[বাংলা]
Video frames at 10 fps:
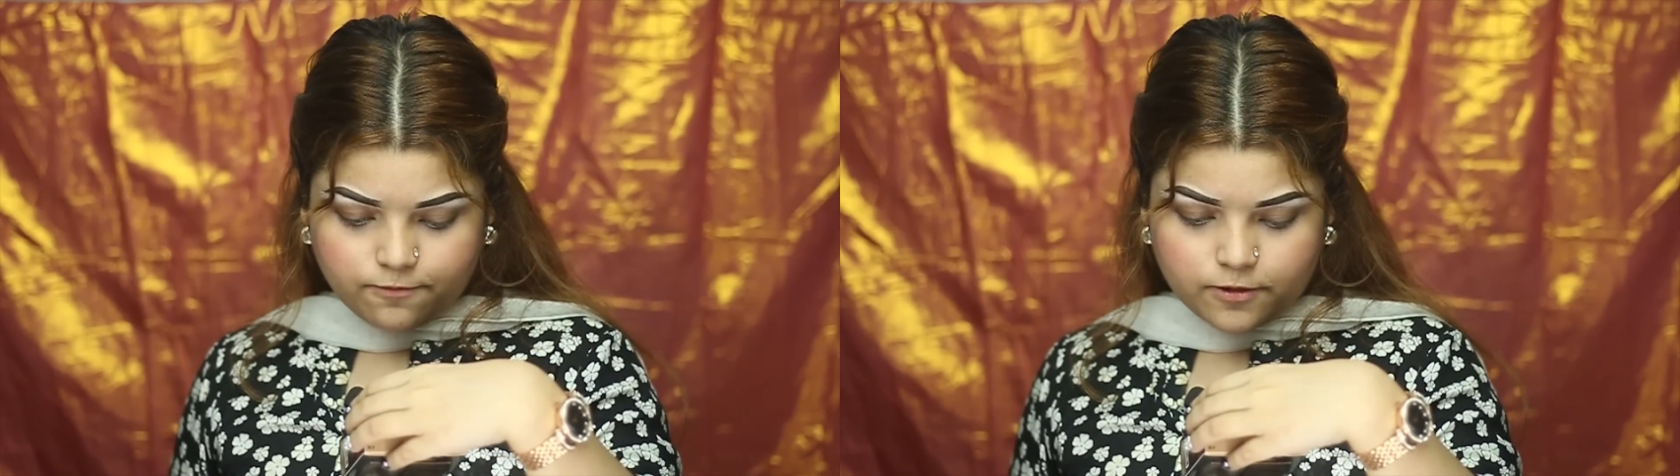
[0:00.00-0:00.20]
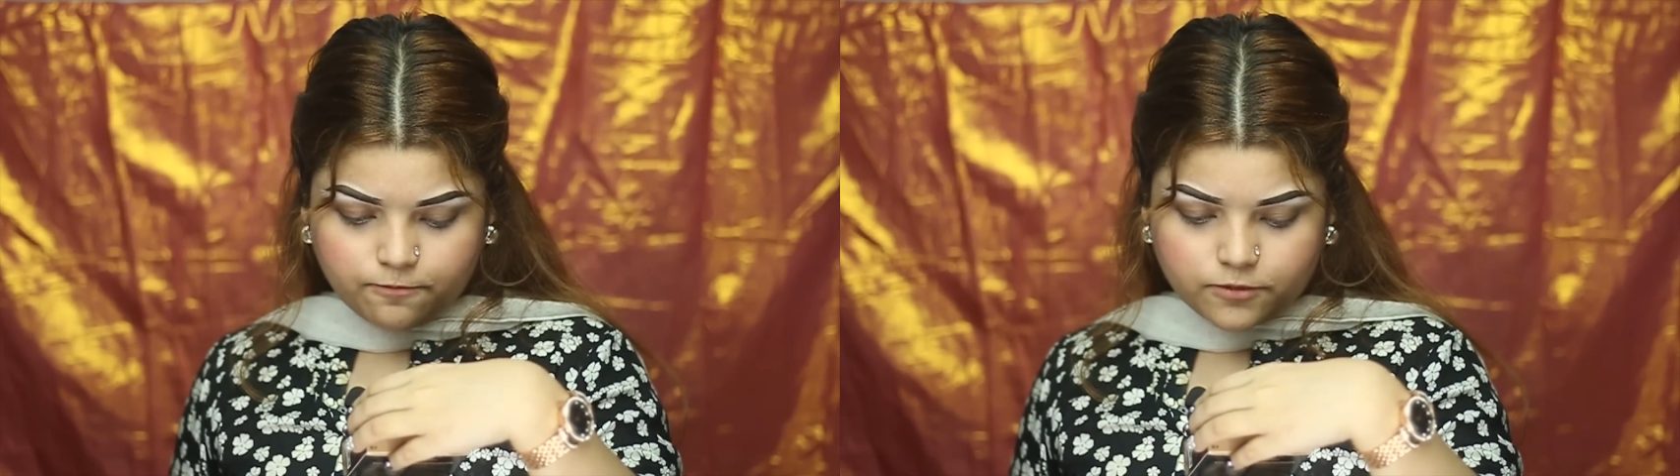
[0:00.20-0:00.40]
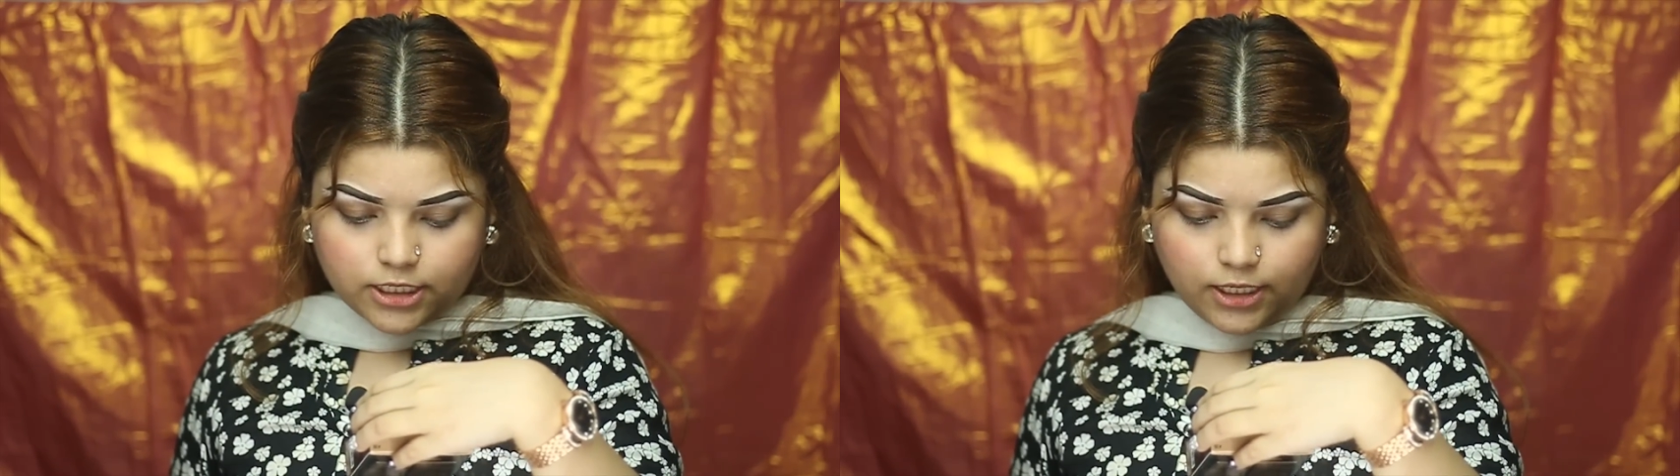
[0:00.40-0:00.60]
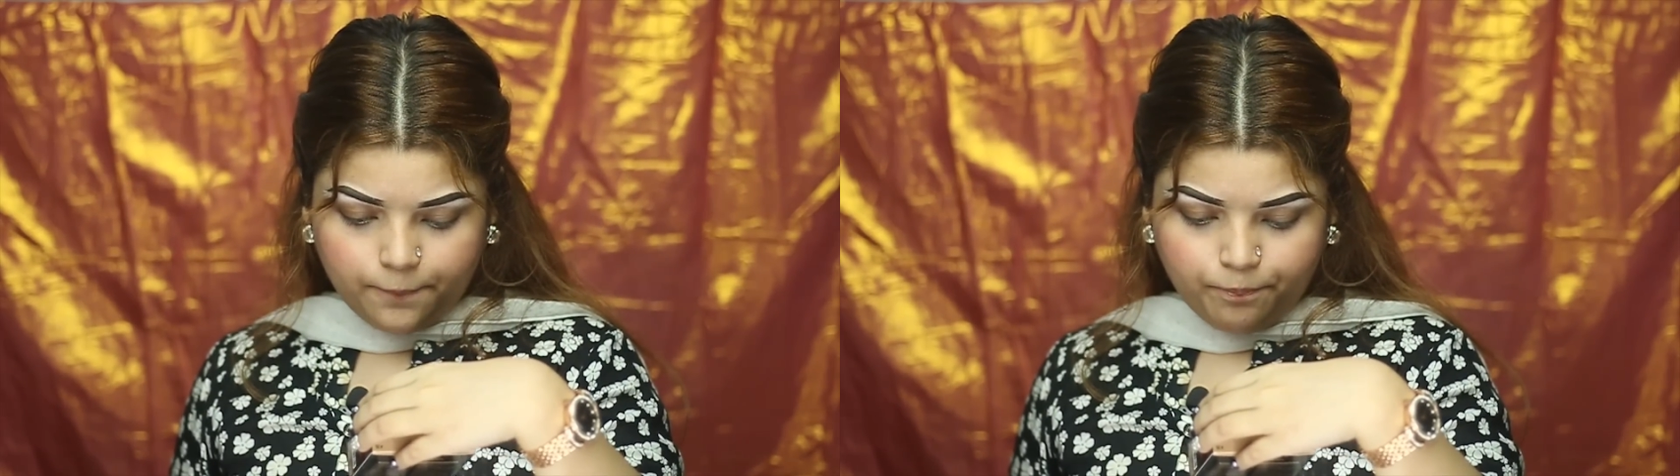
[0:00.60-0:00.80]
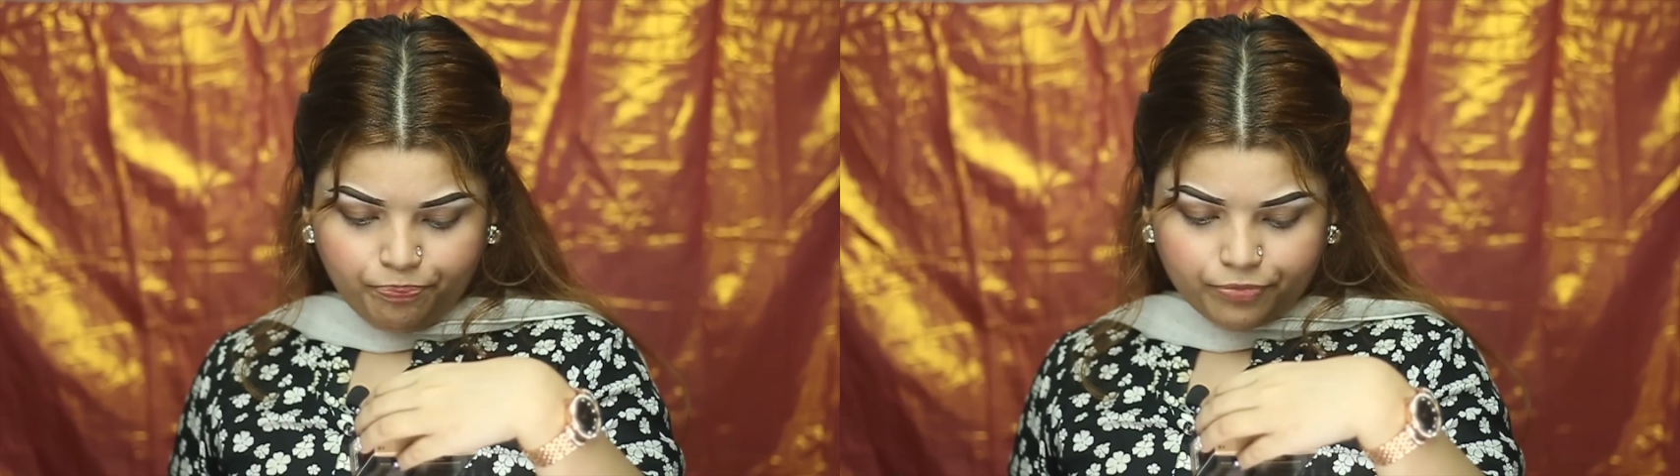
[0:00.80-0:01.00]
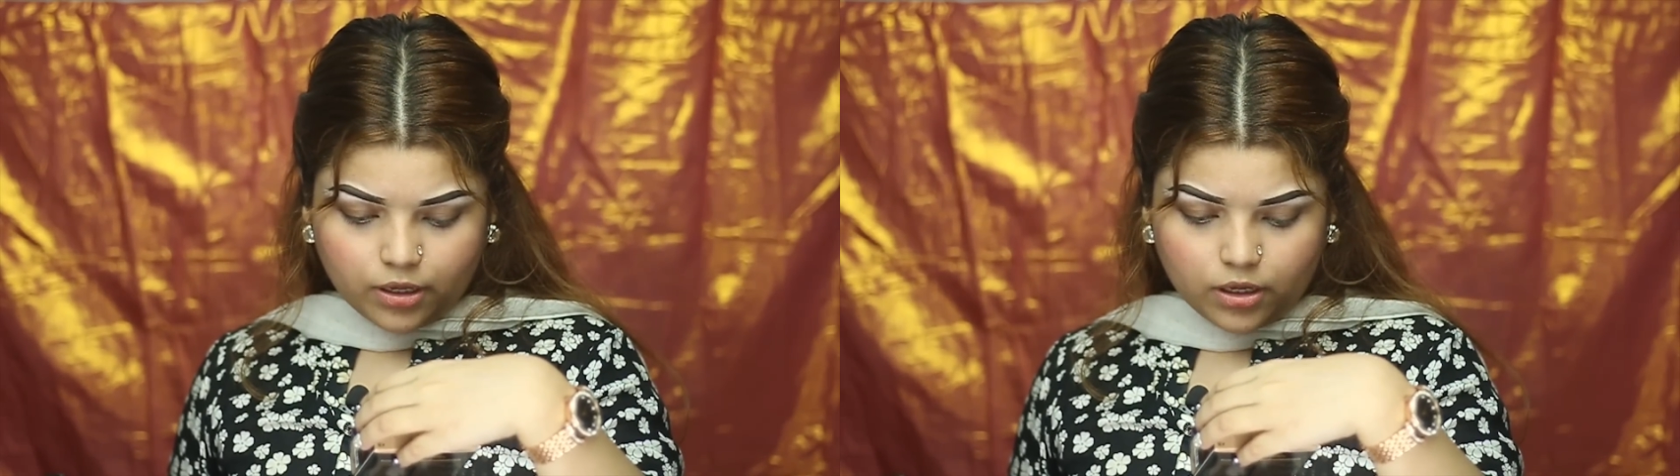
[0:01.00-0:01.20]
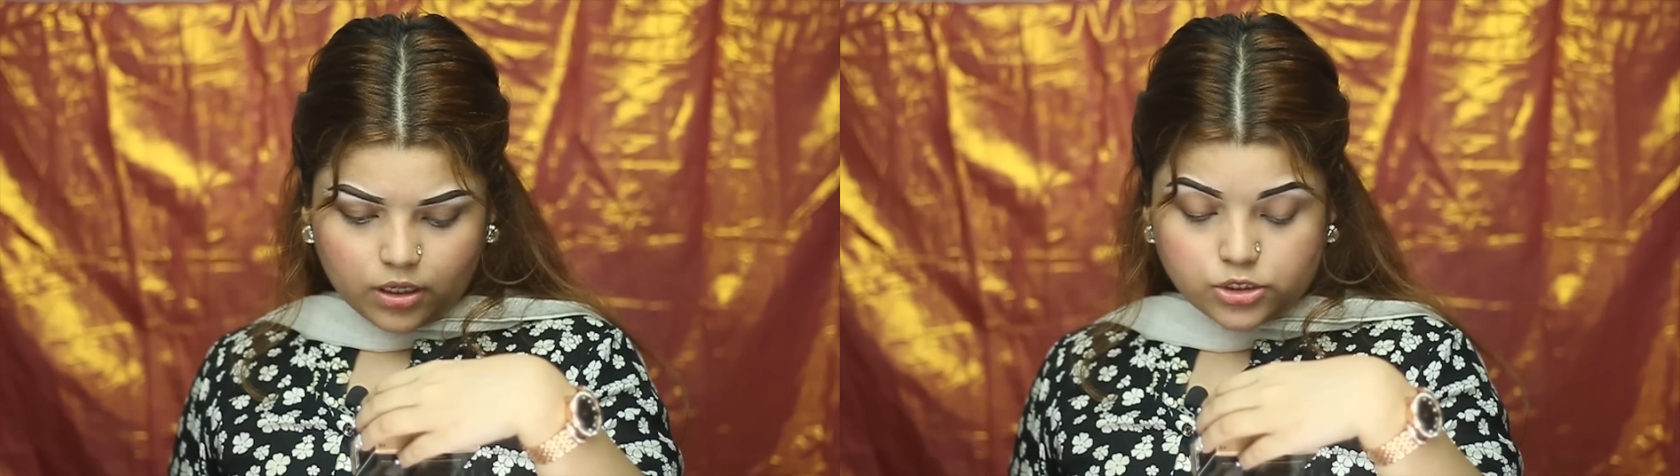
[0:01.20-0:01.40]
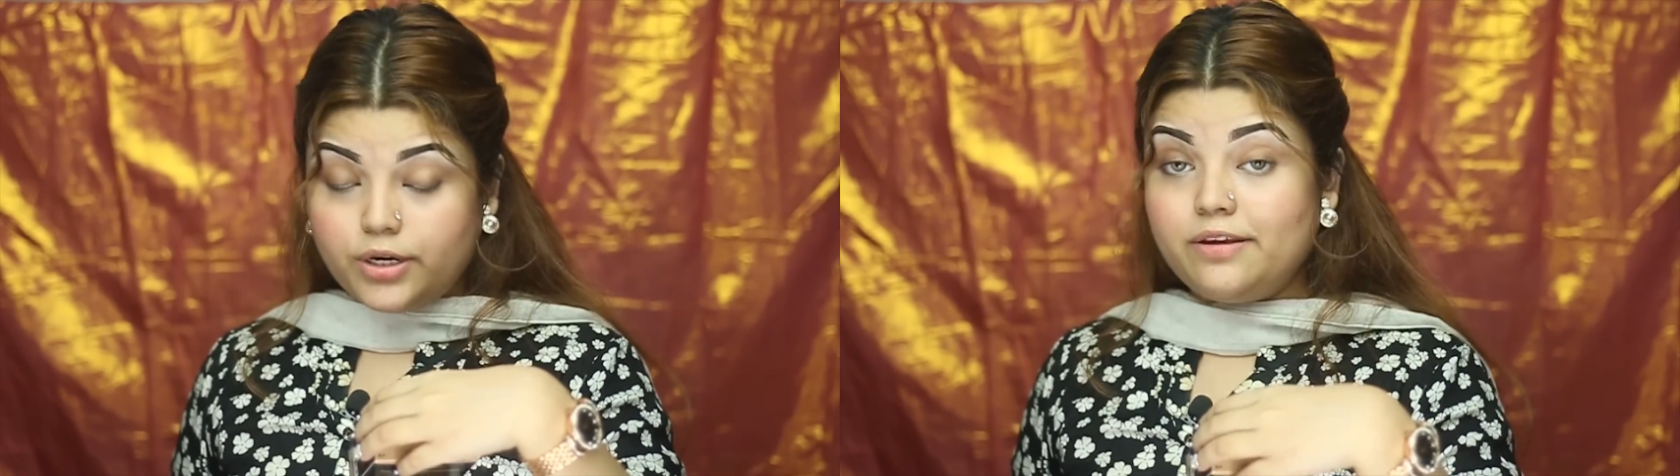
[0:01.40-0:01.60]
ফিফটি
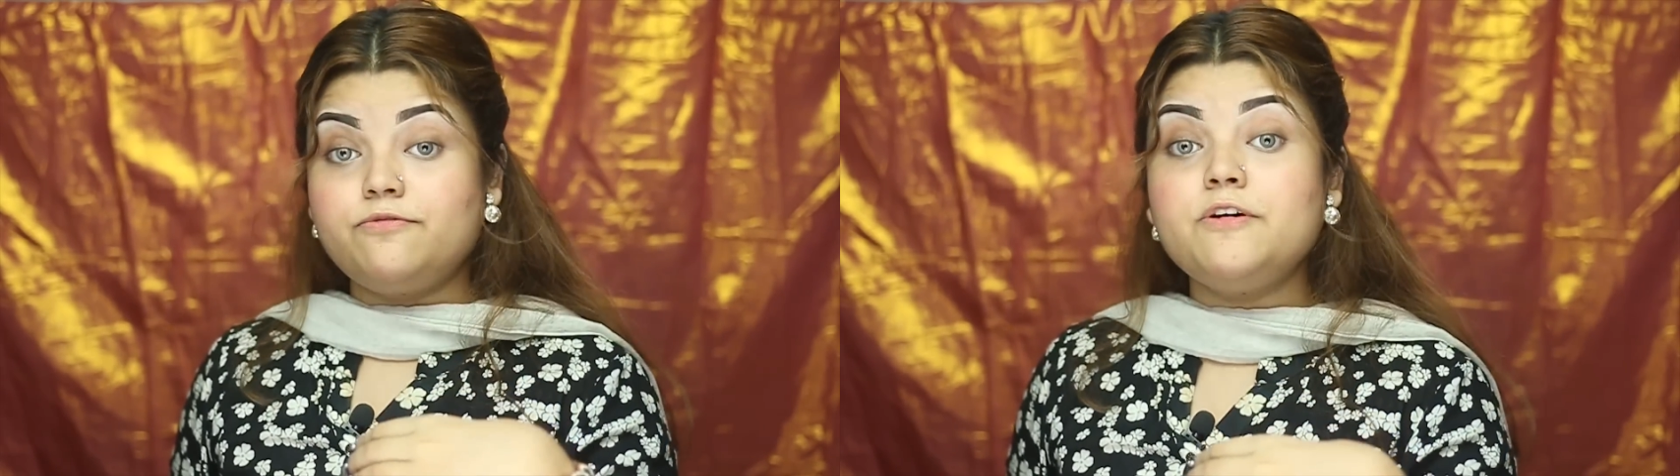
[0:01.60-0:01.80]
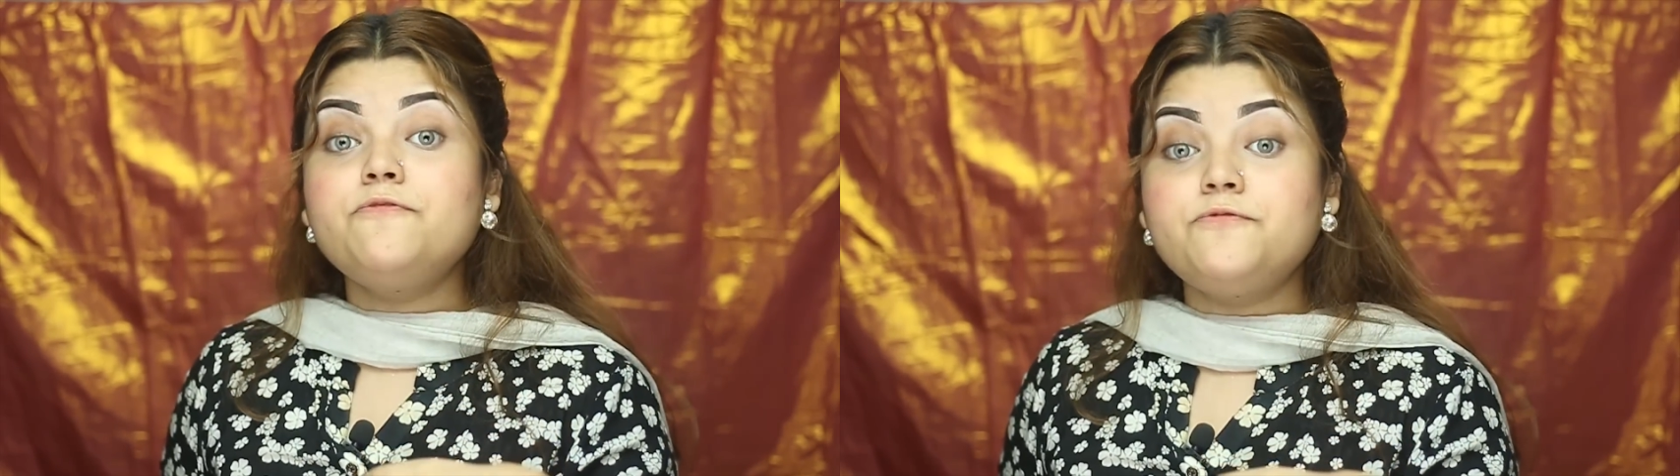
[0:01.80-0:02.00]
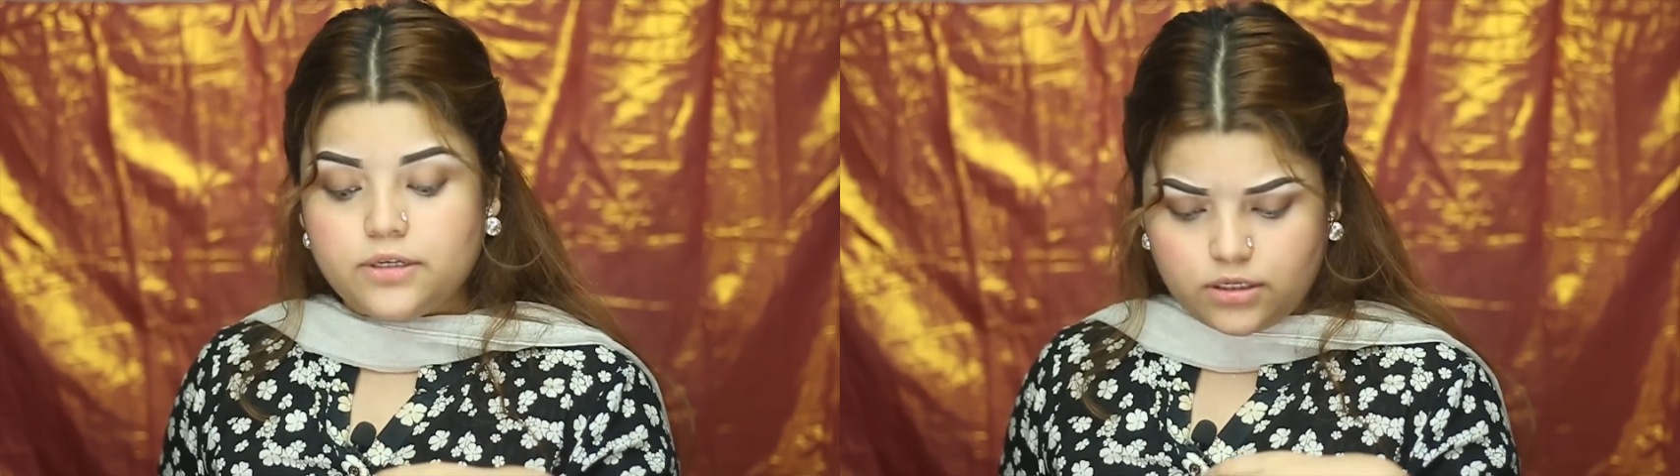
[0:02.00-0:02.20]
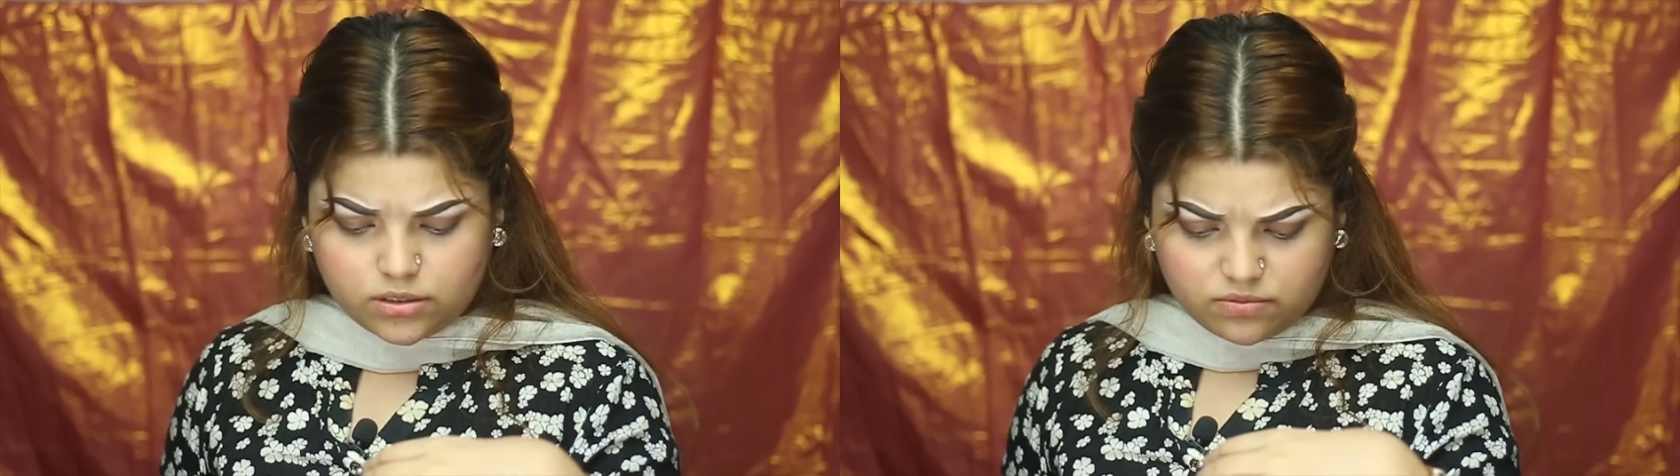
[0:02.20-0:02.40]
সরি ফিফটি